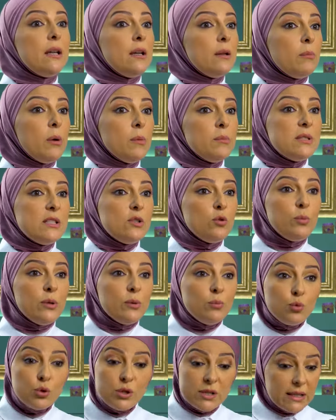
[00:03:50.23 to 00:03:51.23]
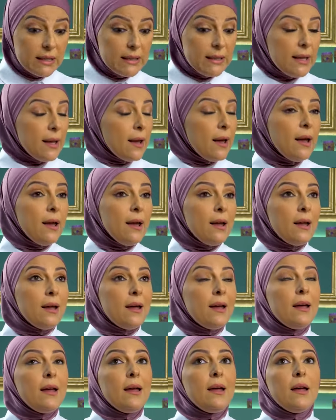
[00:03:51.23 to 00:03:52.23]
لمامتي وبيبوس ايديها
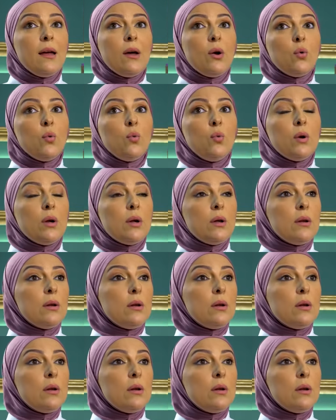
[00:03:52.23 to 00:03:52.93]
و...